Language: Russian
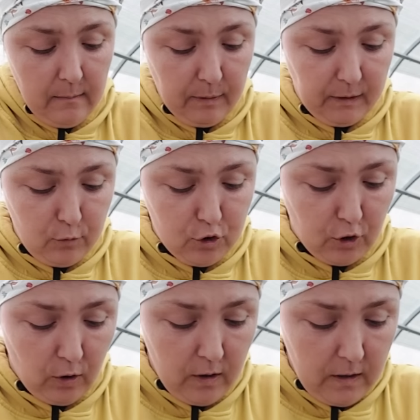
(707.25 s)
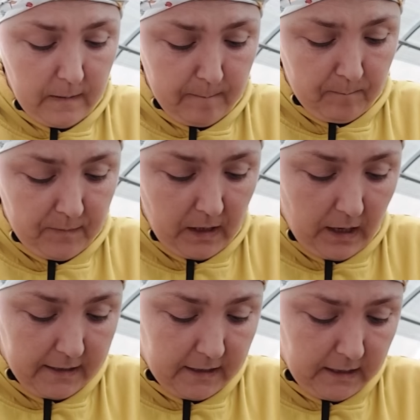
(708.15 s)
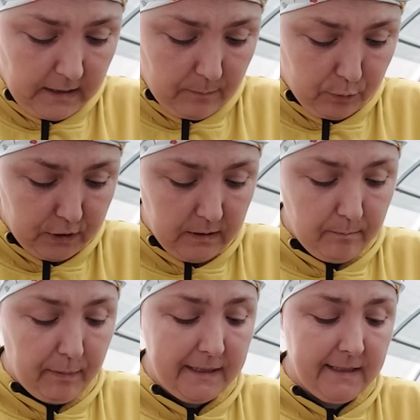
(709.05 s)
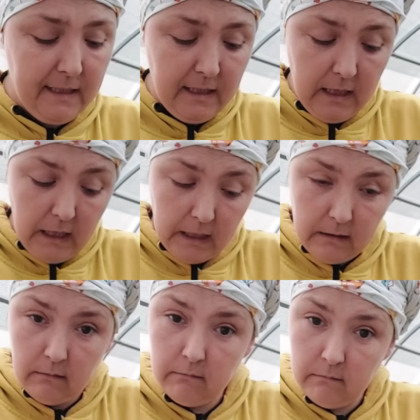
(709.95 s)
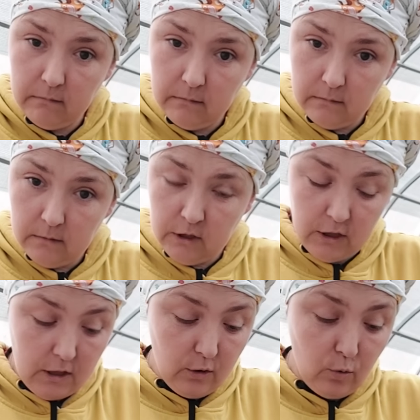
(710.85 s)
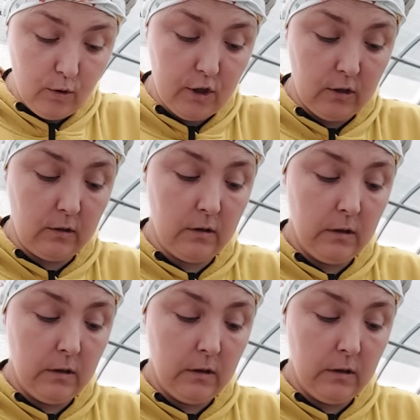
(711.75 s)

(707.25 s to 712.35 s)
Потому что один, допустим, посильней череночек,